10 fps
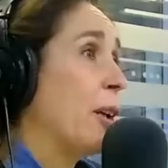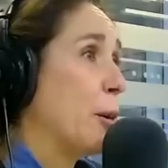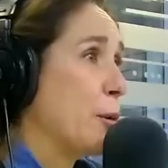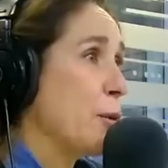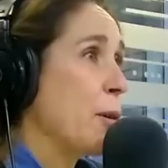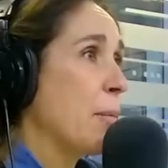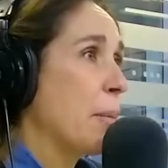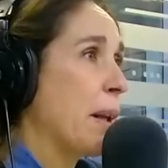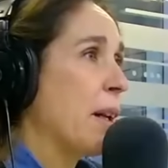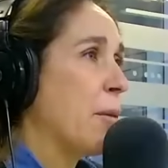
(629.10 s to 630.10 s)
incluso en
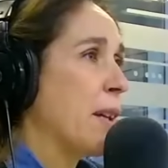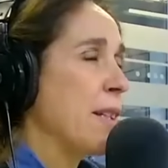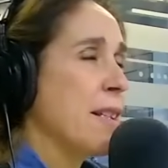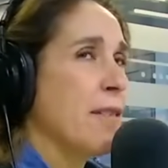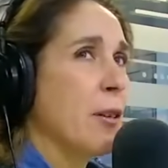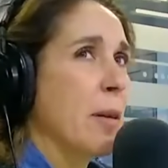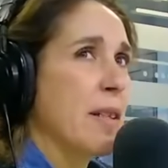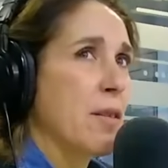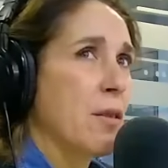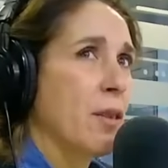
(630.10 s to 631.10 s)
plena audiencia de
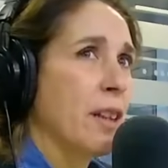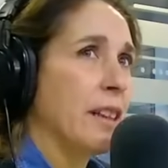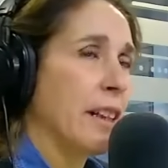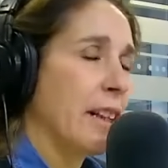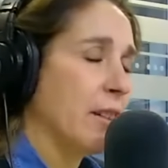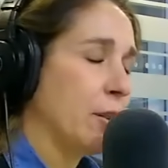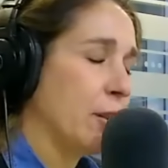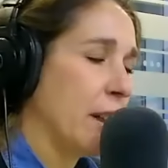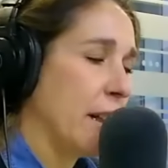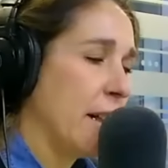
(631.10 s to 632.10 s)
formalización con este
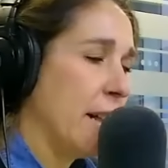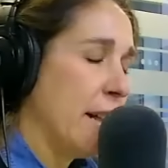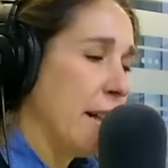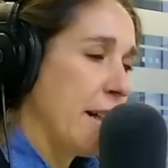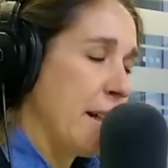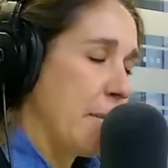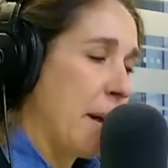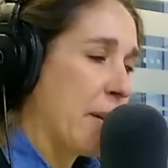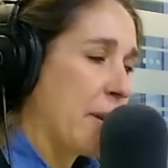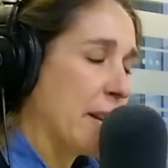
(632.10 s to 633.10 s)
crédito de eh,
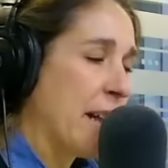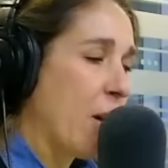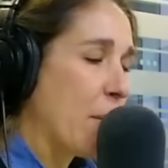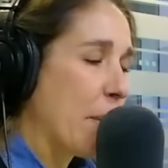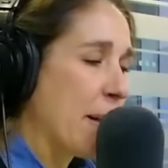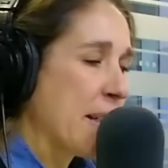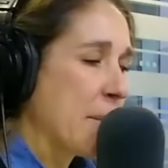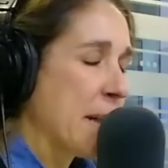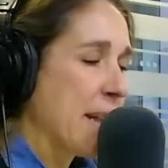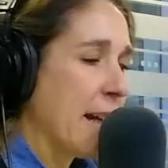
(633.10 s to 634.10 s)
Banco Estado. Me parece
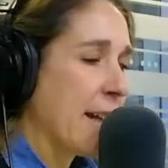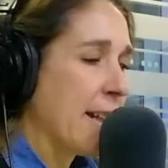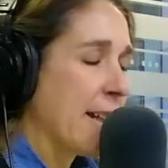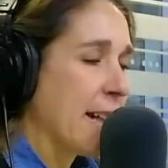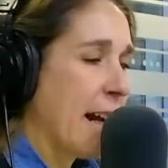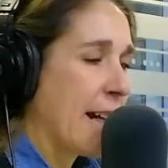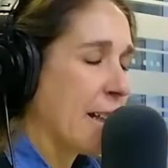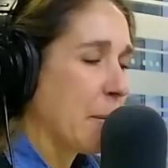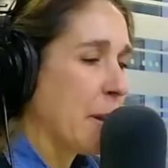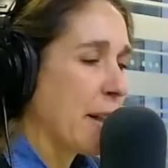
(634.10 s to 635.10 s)
a mí que ahí hay
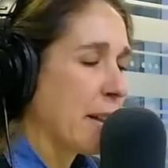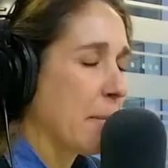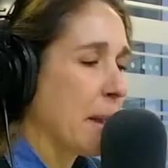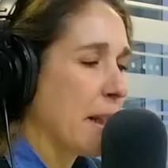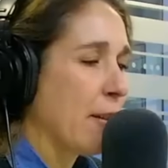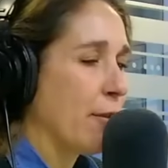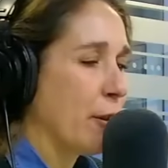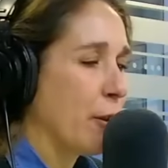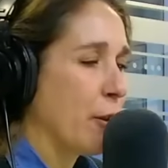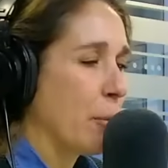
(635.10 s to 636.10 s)
que poner también el
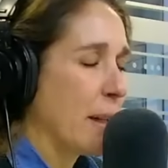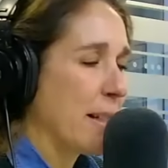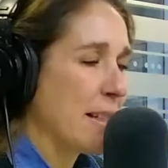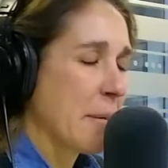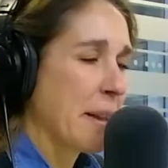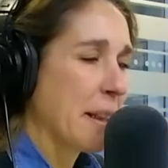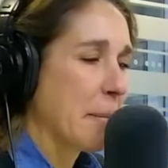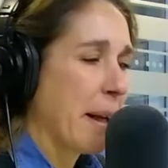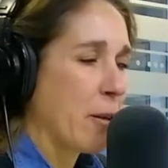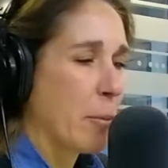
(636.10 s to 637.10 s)
foco
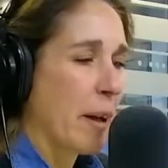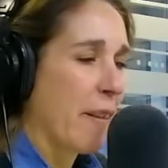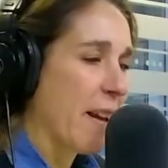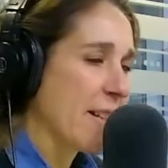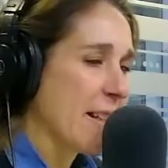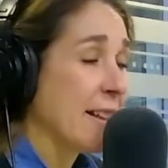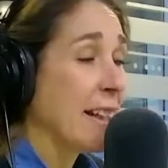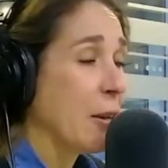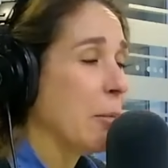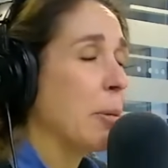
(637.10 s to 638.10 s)
precisamente para no perderse
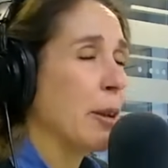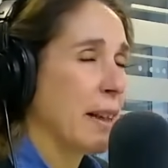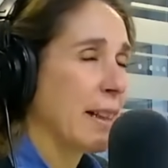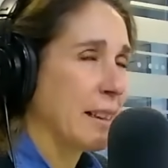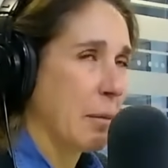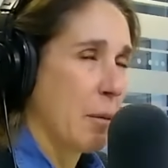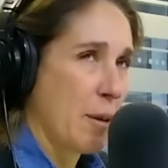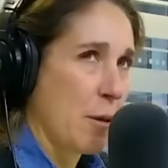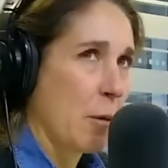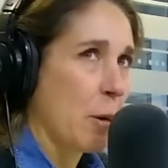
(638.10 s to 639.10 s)
de lo importante,
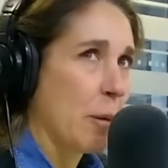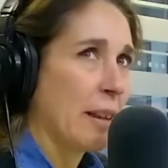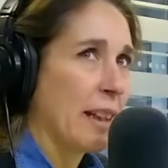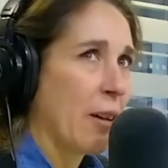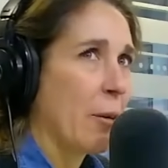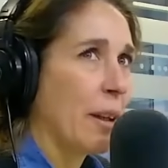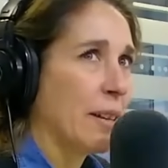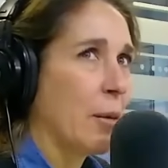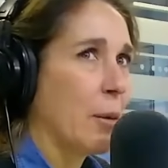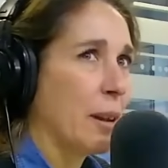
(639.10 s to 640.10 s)
Mauricio. Y lo hemos planteado
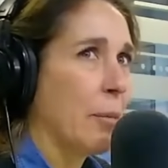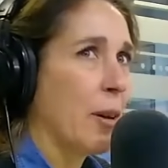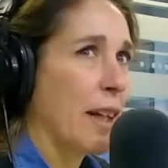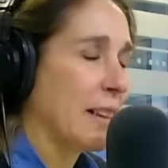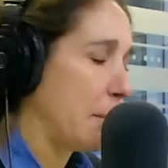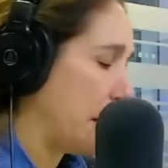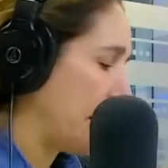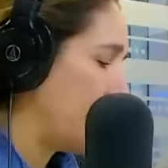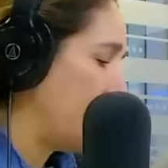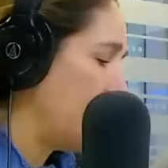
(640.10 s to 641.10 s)
durante los últimos días
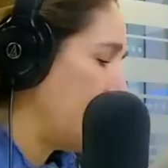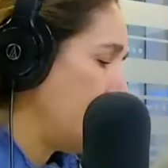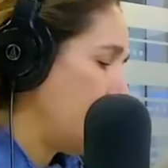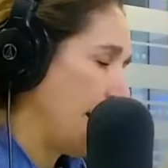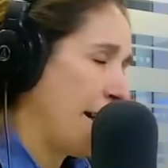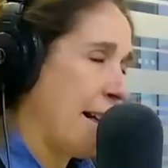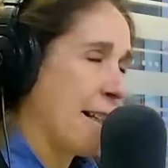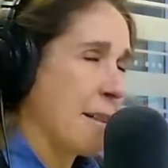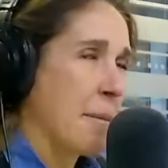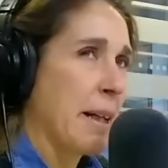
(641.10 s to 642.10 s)
también eh,
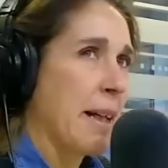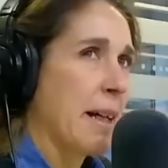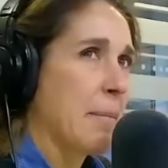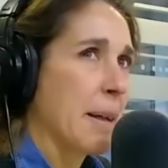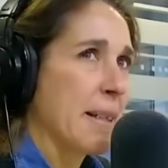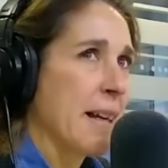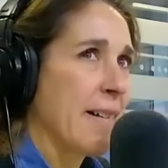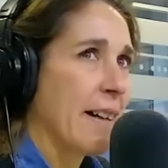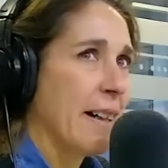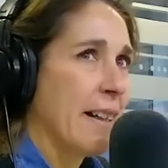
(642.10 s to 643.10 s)
la semana
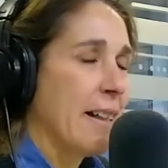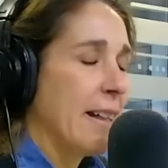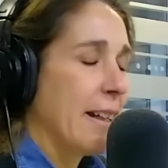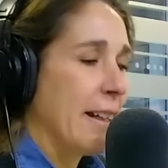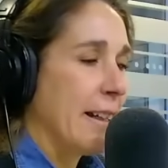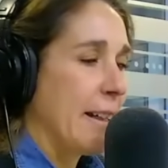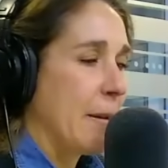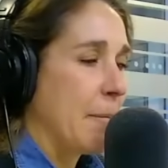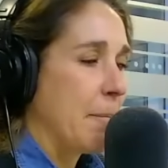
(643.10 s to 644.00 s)
pasada. Eh,